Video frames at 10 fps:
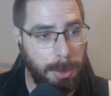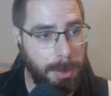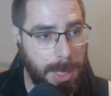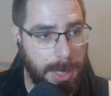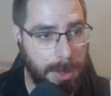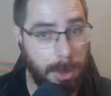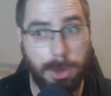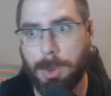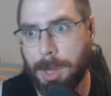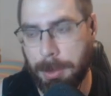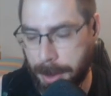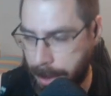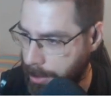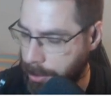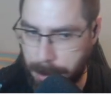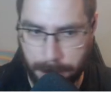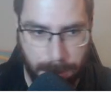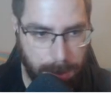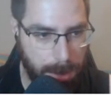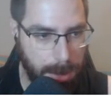Una, dos lunas plateadas. Uy.
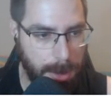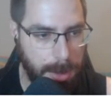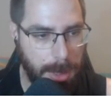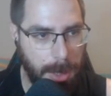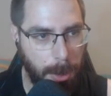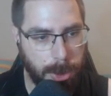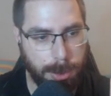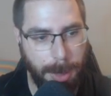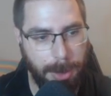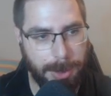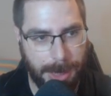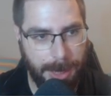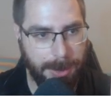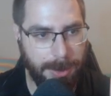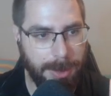Incluso es malo hasta ahí.